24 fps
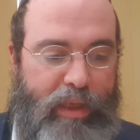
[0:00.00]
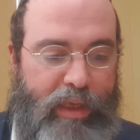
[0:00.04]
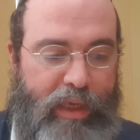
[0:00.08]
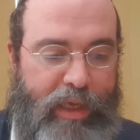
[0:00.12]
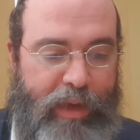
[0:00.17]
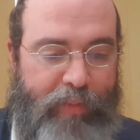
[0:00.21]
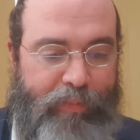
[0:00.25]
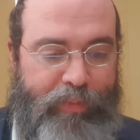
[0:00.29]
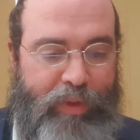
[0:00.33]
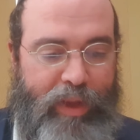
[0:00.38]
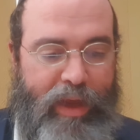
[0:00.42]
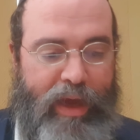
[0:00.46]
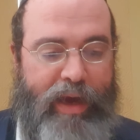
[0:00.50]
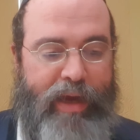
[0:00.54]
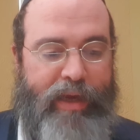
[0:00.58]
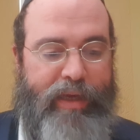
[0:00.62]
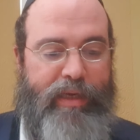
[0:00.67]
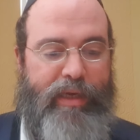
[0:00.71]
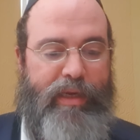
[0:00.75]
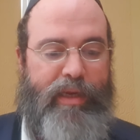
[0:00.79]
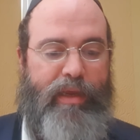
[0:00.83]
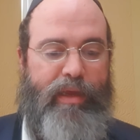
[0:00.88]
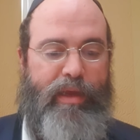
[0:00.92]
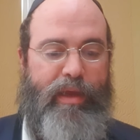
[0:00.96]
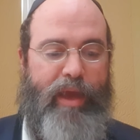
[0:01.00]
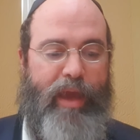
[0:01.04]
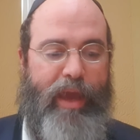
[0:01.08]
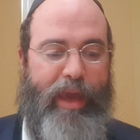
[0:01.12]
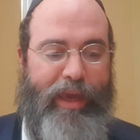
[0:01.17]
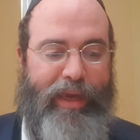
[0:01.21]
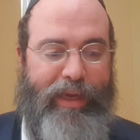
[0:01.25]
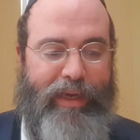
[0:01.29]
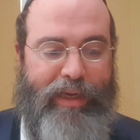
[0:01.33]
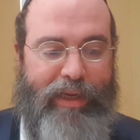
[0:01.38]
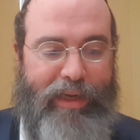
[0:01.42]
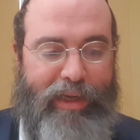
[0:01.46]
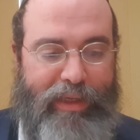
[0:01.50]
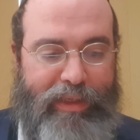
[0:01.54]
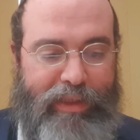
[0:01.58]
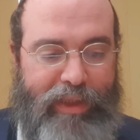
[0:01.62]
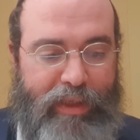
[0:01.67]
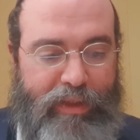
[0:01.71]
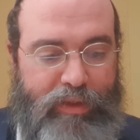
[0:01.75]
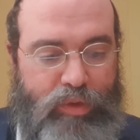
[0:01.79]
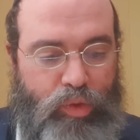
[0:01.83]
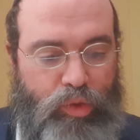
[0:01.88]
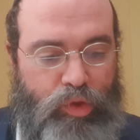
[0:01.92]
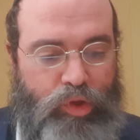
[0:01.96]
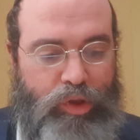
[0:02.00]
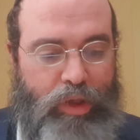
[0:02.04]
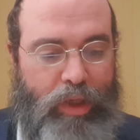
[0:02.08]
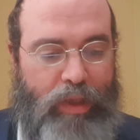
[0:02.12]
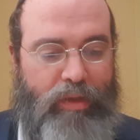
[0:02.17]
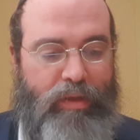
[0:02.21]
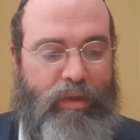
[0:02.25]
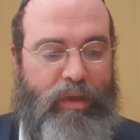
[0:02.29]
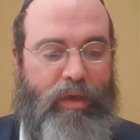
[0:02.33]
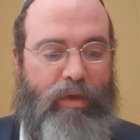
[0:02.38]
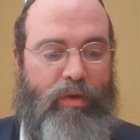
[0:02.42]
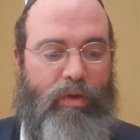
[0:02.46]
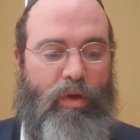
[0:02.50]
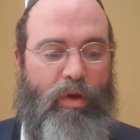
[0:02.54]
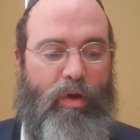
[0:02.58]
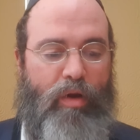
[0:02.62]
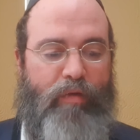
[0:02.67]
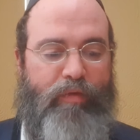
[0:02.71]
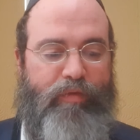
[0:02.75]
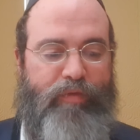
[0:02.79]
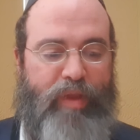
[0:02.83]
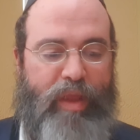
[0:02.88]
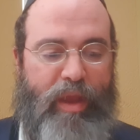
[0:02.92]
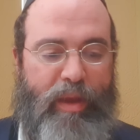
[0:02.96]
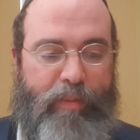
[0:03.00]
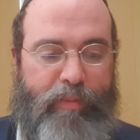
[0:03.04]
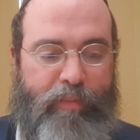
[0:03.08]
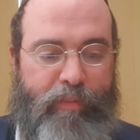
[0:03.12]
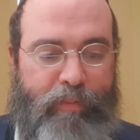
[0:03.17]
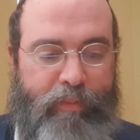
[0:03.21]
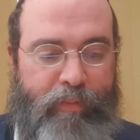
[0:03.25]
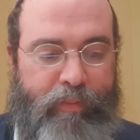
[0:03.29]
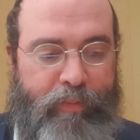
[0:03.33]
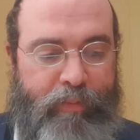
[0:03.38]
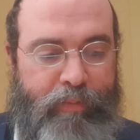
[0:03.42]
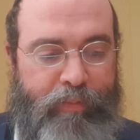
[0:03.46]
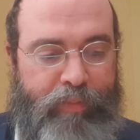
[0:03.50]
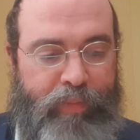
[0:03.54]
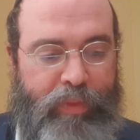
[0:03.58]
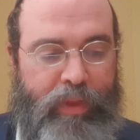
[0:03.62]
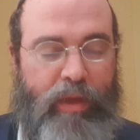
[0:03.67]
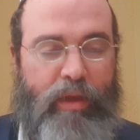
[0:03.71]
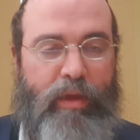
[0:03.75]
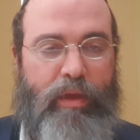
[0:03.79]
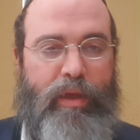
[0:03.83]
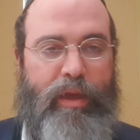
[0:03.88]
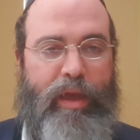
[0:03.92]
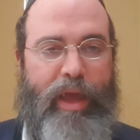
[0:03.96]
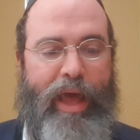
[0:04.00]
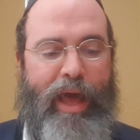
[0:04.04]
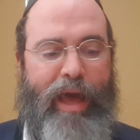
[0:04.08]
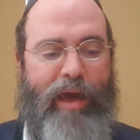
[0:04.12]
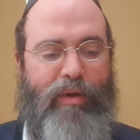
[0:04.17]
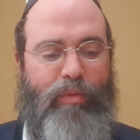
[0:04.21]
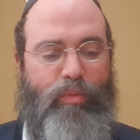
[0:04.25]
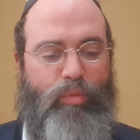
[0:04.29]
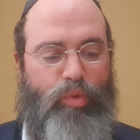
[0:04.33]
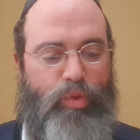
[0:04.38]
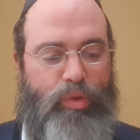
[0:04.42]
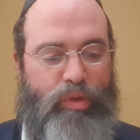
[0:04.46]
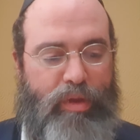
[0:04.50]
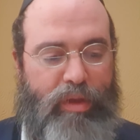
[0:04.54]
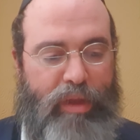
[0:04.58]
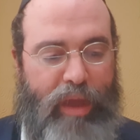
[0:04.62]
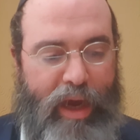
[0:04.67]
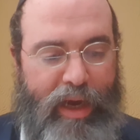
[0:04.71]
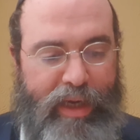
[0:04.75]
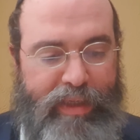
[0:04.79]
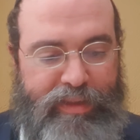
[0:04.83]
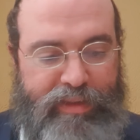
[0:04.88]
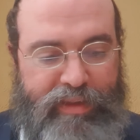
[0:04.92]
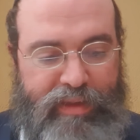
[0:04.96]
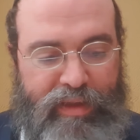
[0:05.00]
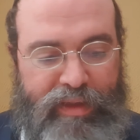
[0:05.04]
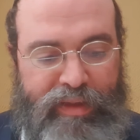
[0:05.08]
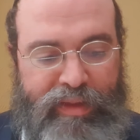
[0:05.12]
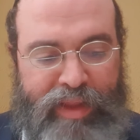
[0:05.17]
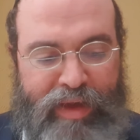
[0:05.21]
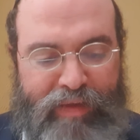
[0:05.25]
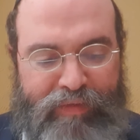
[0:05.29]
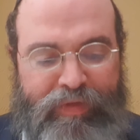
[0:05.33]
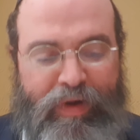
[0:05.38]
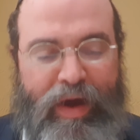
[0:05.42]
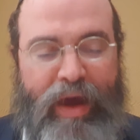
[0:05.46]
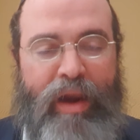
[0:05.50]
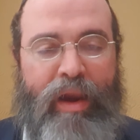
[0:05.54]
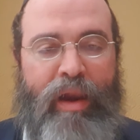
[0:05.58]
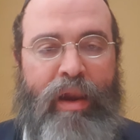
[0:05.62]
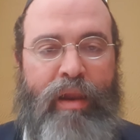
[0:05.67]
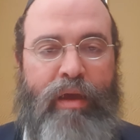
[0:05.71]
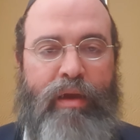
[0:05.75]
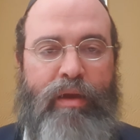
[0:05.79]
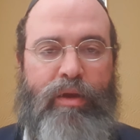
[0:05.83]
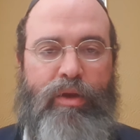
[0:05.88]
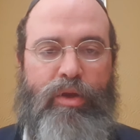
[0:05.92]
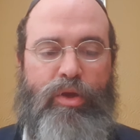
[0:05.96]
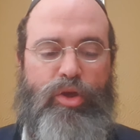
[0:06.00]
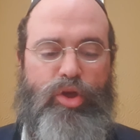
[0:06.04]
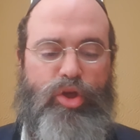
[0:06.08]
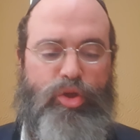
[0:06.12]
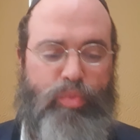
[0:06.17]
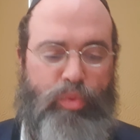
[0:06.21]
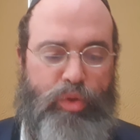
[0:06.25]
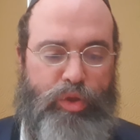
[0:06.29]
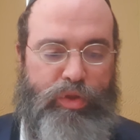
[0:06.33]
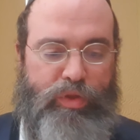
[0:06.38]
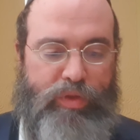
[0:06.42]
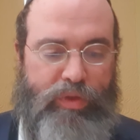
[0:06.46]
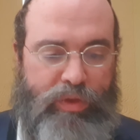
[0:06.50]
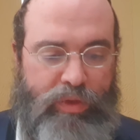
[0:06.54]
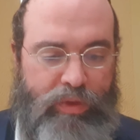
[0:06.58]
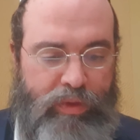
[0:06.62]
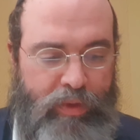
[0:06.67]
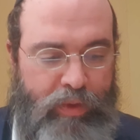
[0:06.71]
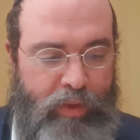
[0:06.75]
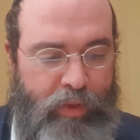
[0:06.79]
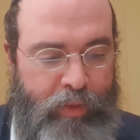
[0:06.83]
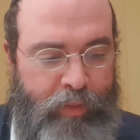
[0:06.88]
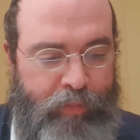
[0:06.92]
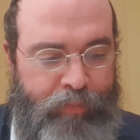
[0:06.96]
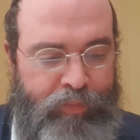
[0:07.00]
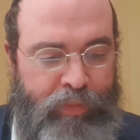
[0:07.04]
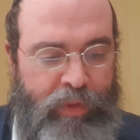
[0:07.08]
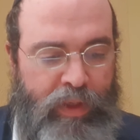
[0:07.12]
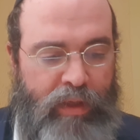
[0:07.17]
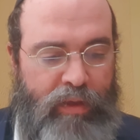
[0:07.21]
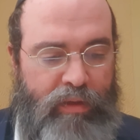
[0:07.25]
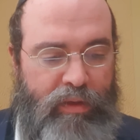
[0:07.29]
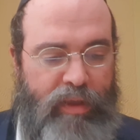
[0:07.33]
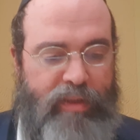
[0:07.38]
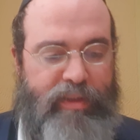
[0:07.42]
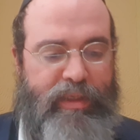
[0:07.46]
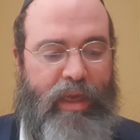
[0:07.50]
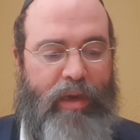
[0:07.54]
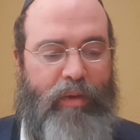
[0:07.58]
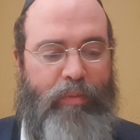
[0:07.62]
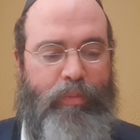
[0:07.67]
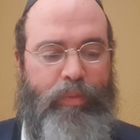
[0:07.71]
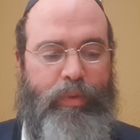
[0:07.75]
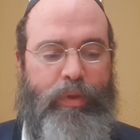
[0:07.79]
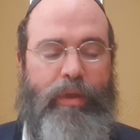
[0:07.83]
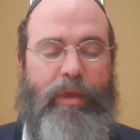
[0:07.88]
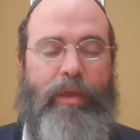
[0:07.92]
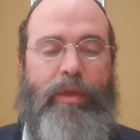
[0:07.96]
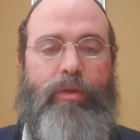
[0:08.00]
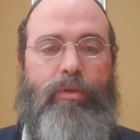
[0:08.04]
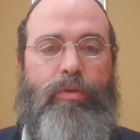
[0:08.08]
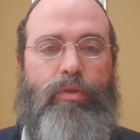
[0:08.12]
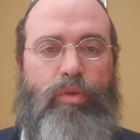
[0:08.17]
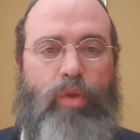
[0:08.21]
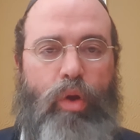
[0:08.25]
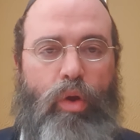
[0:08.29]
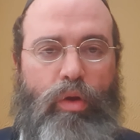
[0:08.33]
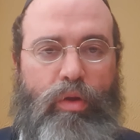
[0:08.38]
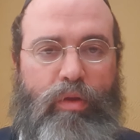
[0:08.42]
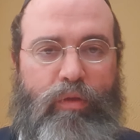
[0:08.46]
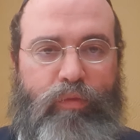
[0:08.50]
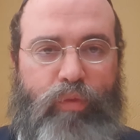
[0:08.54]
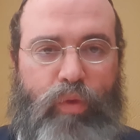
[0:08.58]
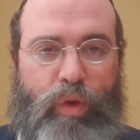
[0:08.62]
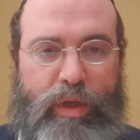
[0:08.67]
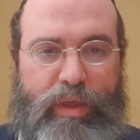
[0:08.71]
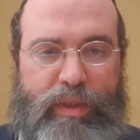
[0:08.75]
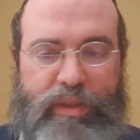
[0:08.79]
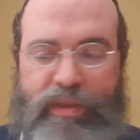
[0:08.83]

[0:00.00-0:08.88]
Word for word: gibt ein Engel, der zuständig auf dem Armut, der heißt Naval, Schmutz. Deshalb, dort wo